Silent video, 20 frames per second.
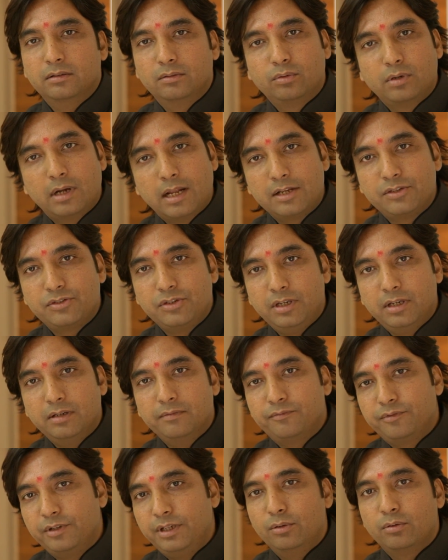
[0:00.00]
होना चाहिए
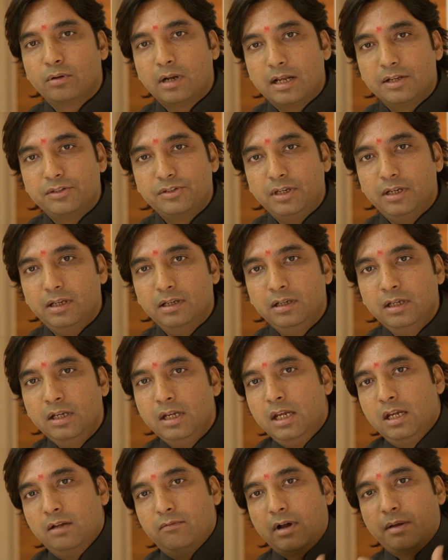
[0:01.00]
फ्री होना चाहिए
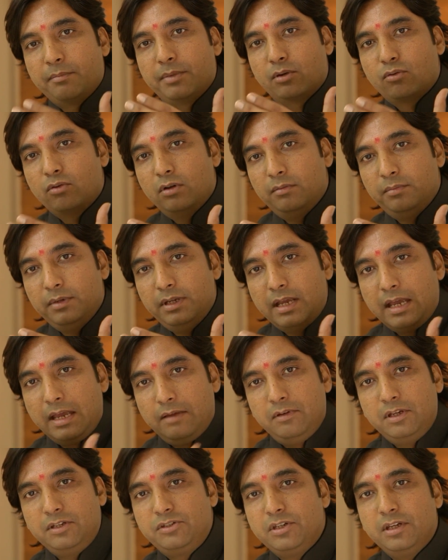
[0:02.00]
वहाँ पे कोई भी
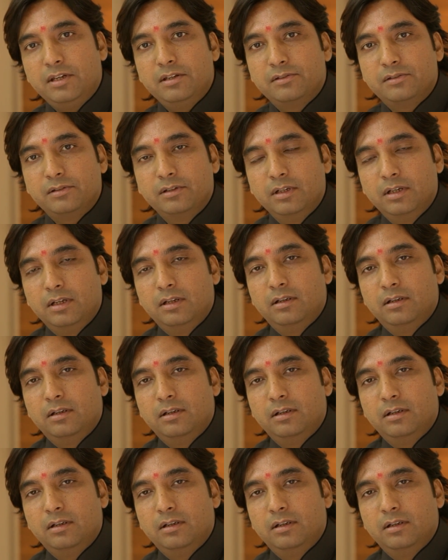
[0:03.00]
हैवी चीज़